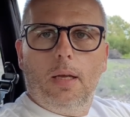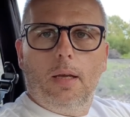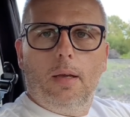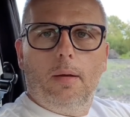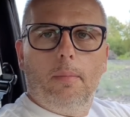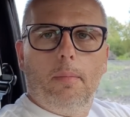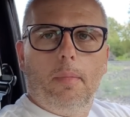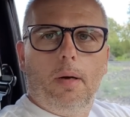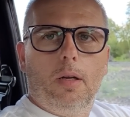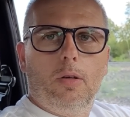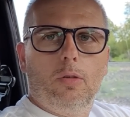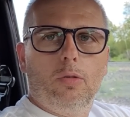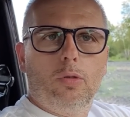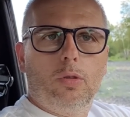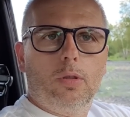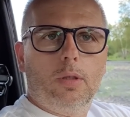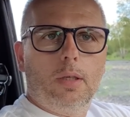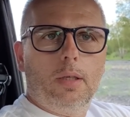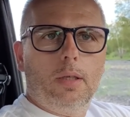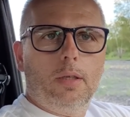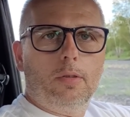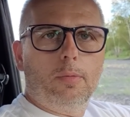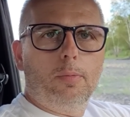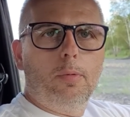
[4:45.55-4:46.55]
Y, Malu.
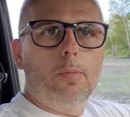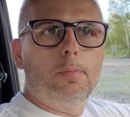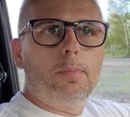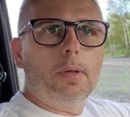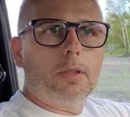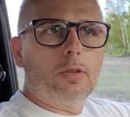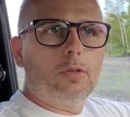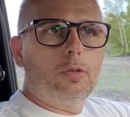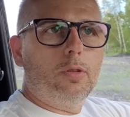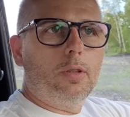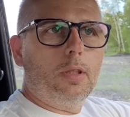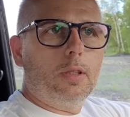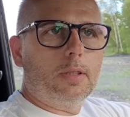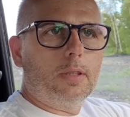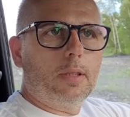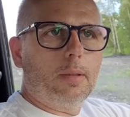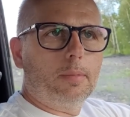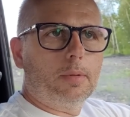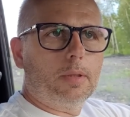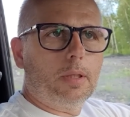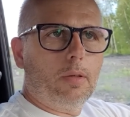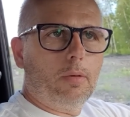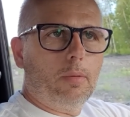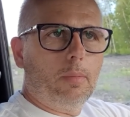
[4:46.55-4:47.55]
Y, współpracuję z
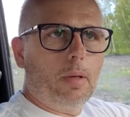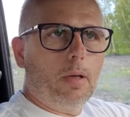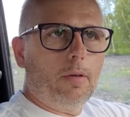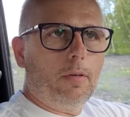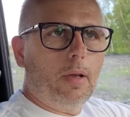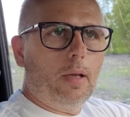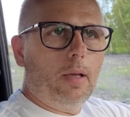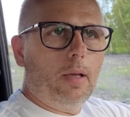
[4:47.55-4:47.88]
tym całym